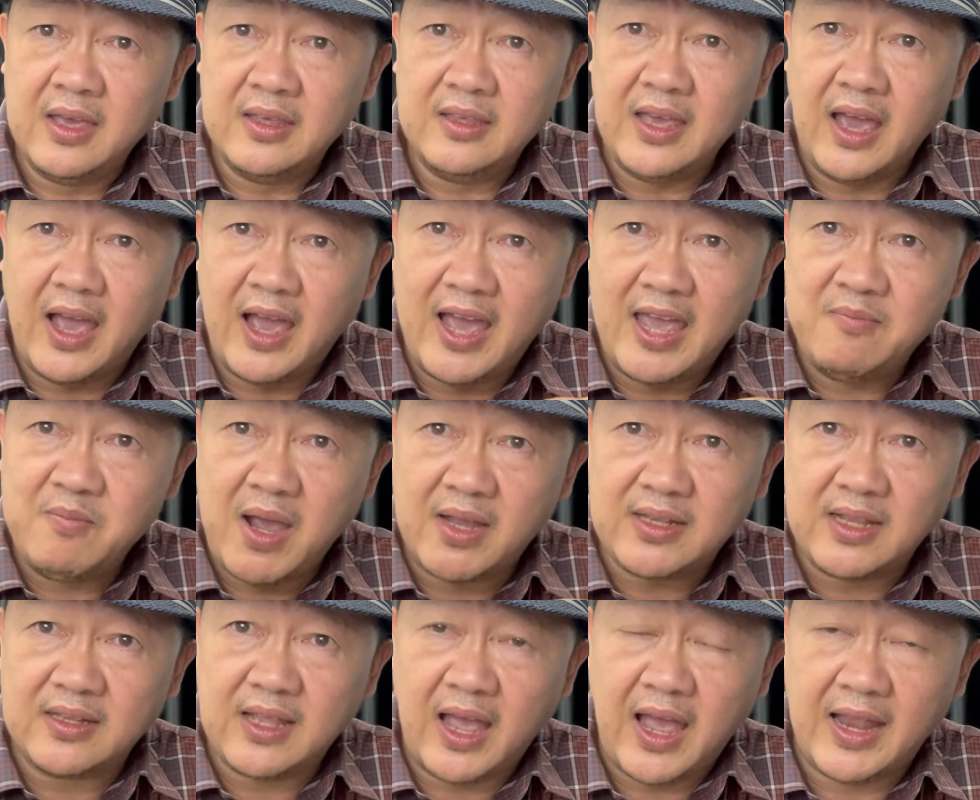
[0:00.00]
อย่าให้มาต
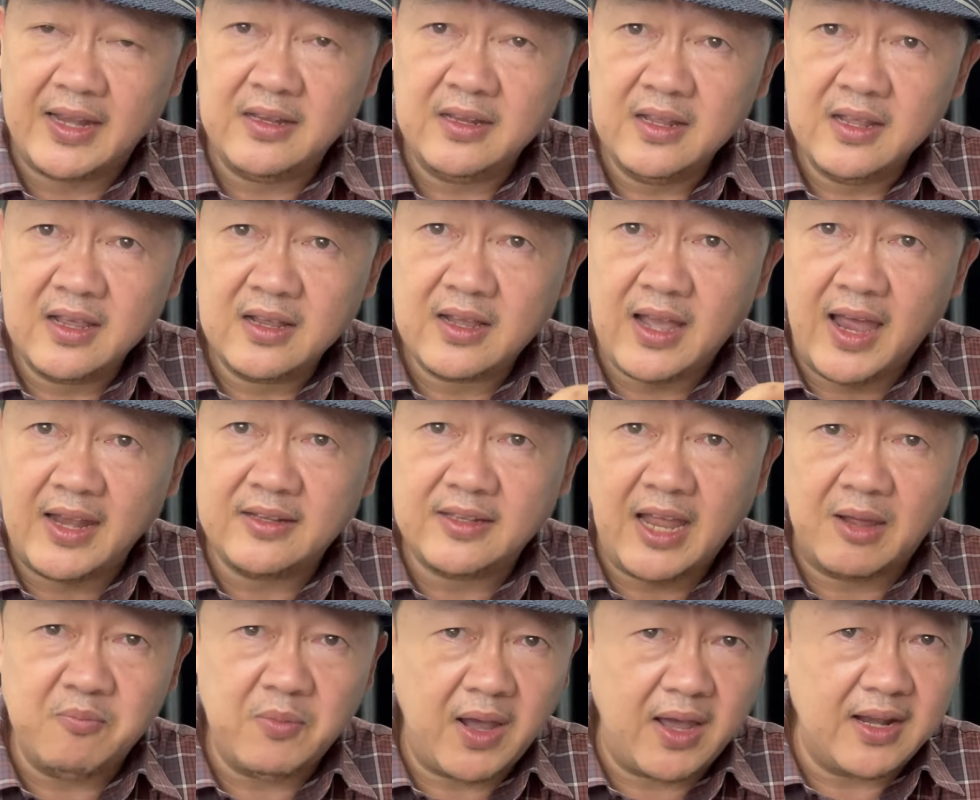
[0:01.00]
รฐานการ
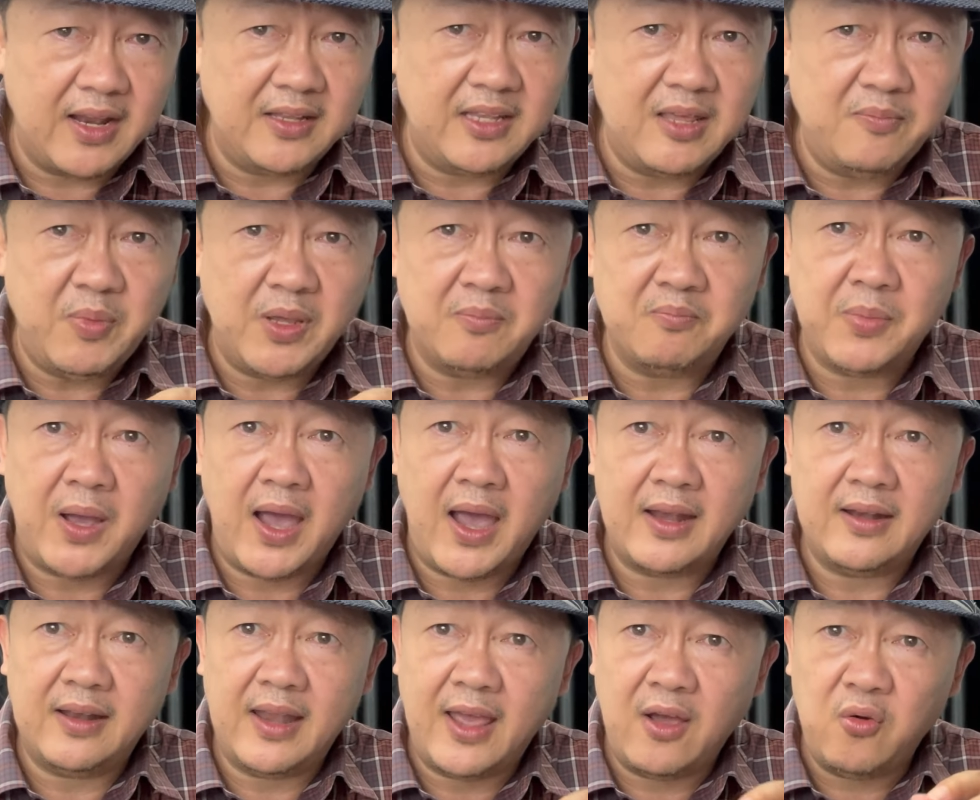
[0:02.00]
ทำอะไรที่ผิดพลาด
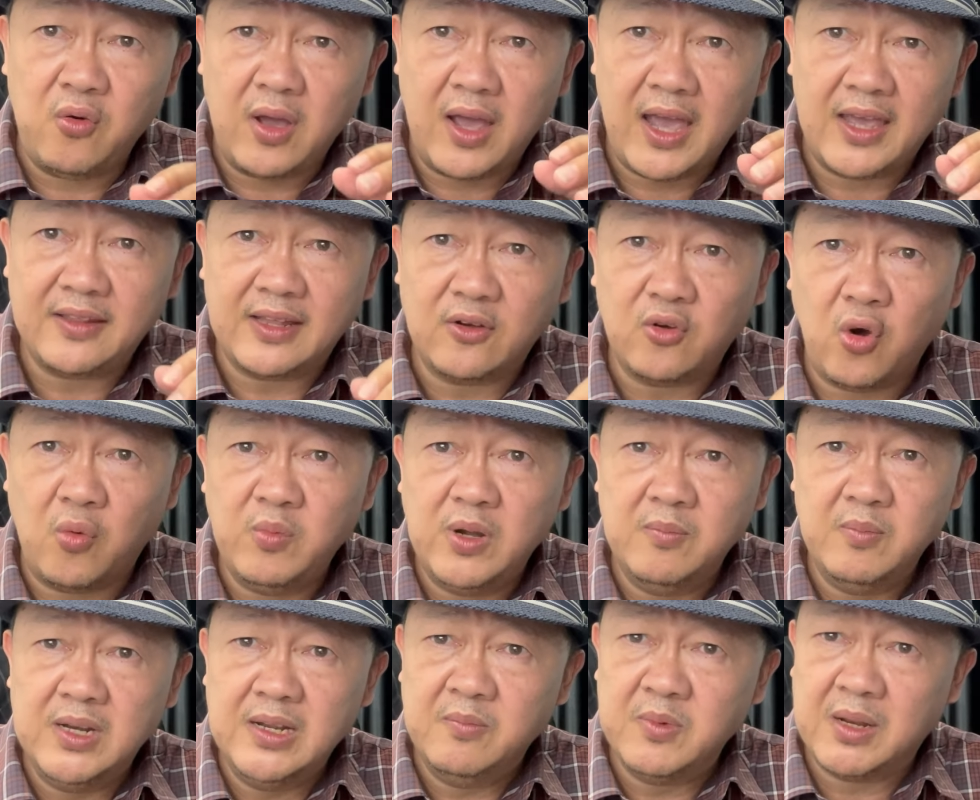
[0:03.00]
แล้วให้สังคม
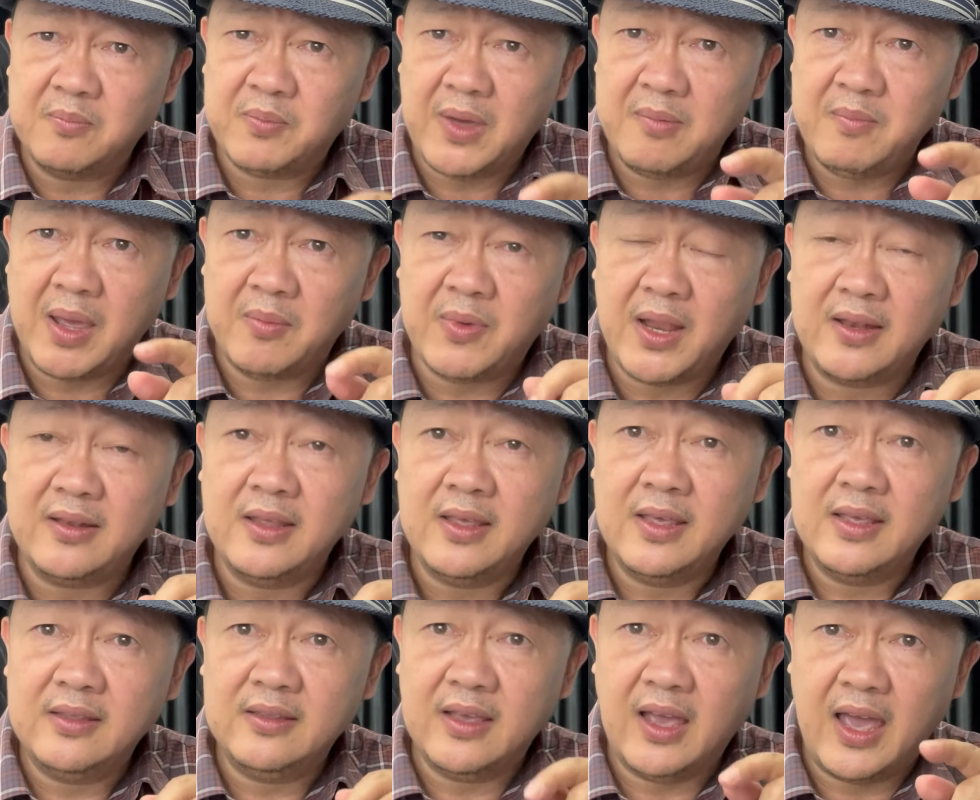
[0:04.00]
ลืมๆกันไปแบบนั้น
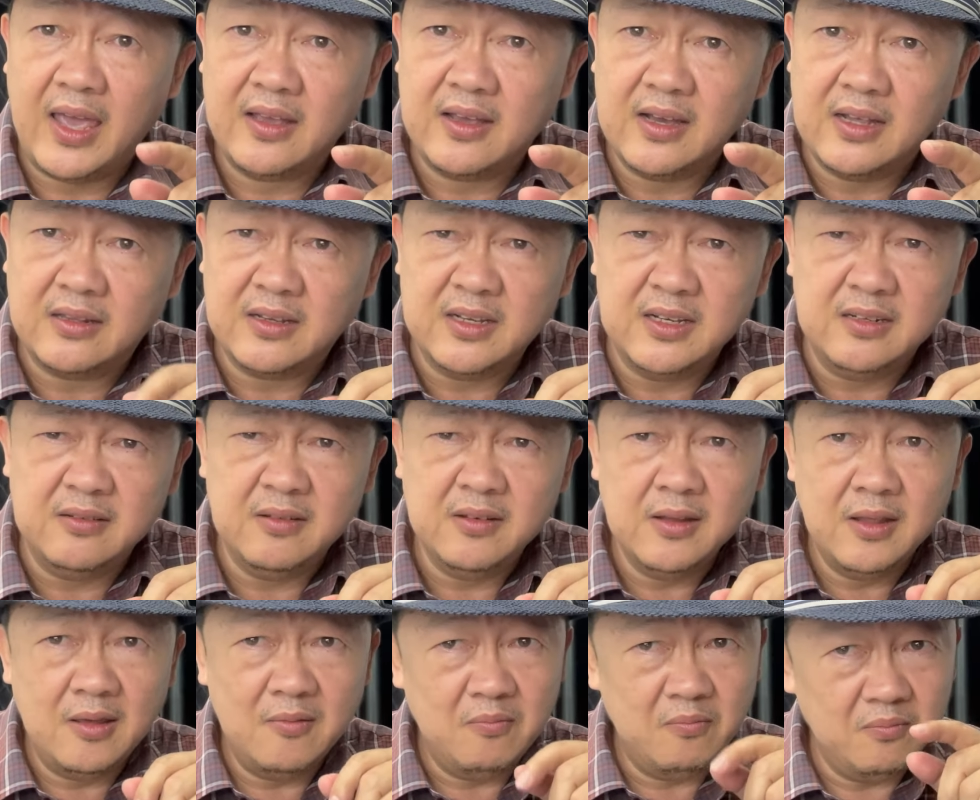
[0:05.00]
อย่าให้เกิดขึ้น
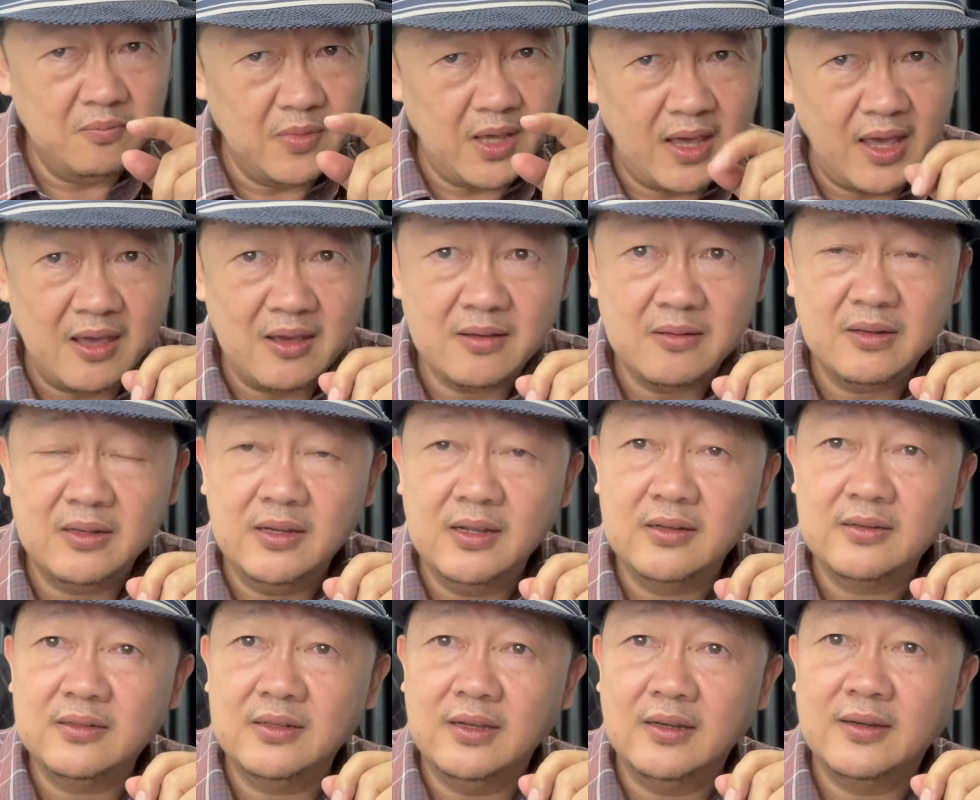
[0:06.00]
แม่นึก
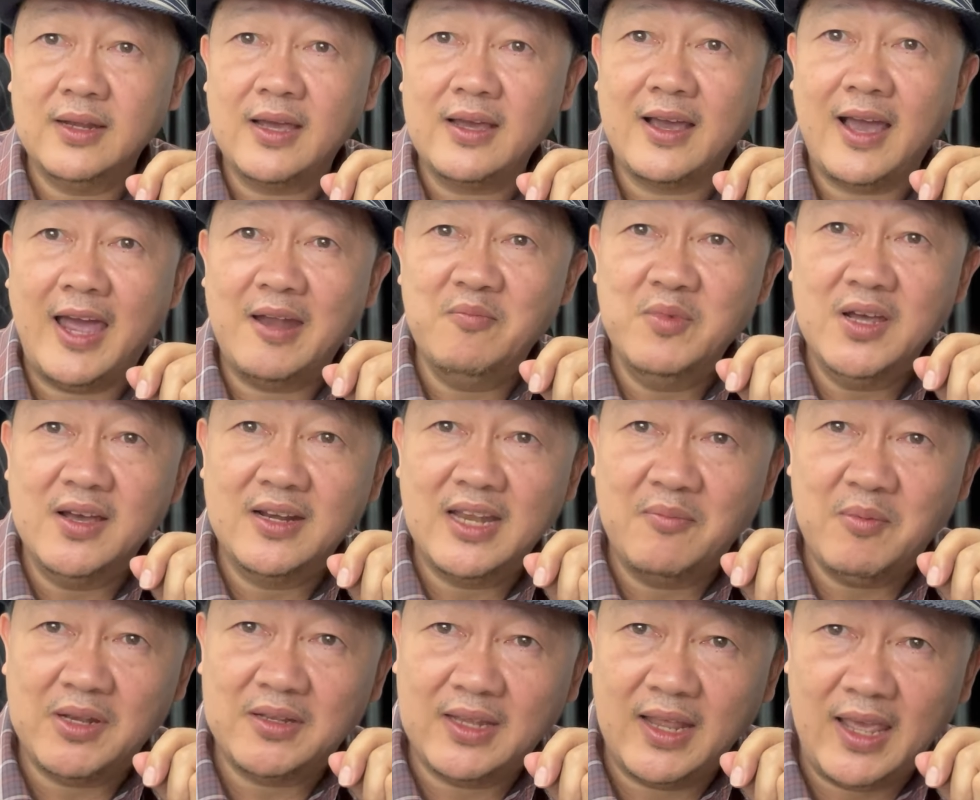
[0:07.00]
ถึงนักการเมืองใน
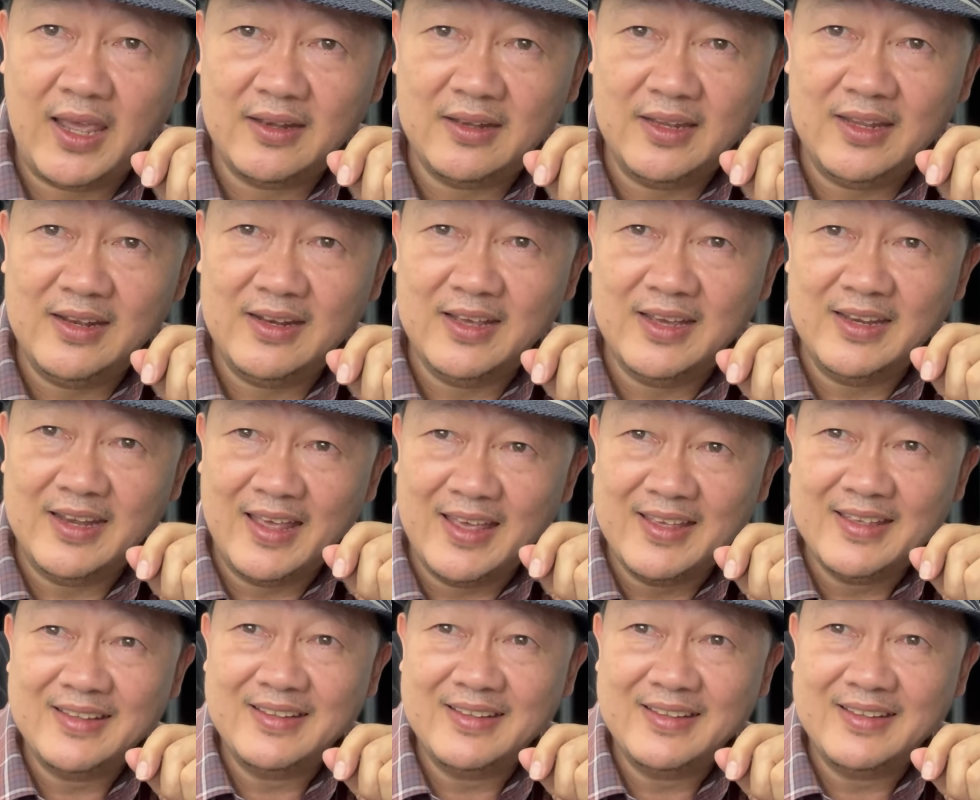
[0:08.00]
ประเทศนี้เลยนะ